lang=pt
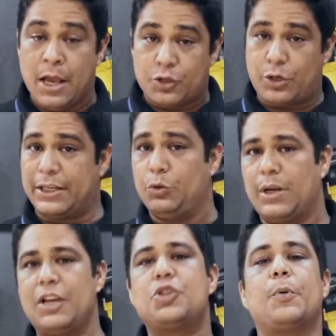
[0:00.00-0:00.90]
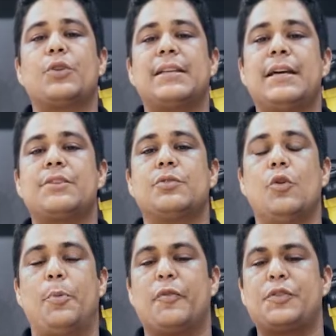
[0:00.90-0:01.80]
Só que durante o processo,
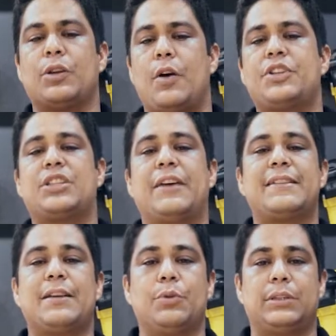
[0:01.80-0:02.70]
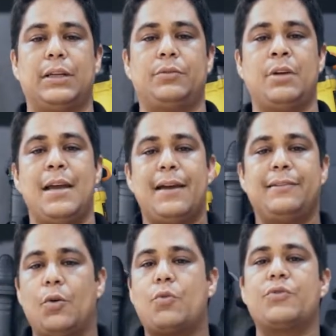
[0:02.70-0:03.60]
o profissional que estava executando
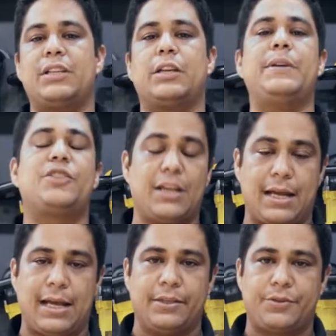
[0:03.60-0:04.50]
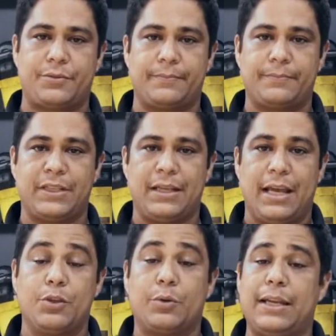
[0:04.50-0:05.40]
não conseguiu enxergar isso.
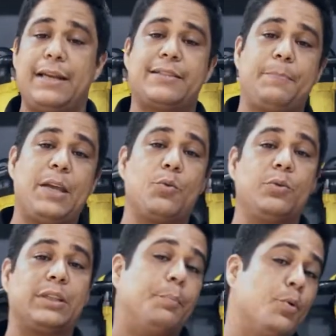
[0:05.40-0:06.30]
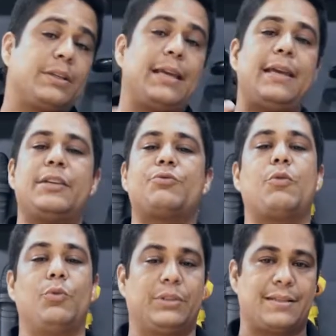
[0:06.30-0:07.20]
E o cliente se pergunta por que, que isso
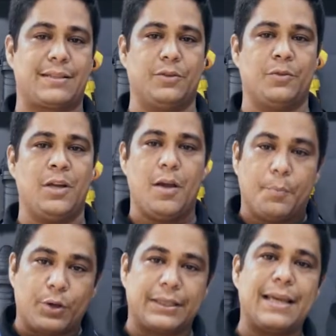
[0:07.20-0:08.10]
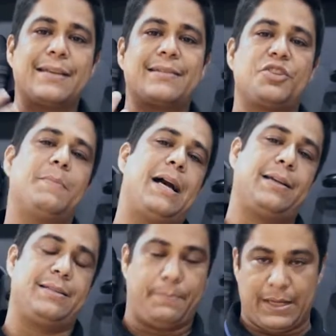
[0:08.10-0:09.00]
aconteceu, por que, que essas
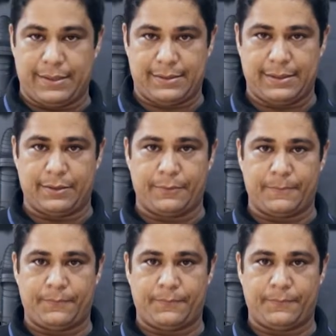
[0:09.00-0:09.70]
marcas apareceram.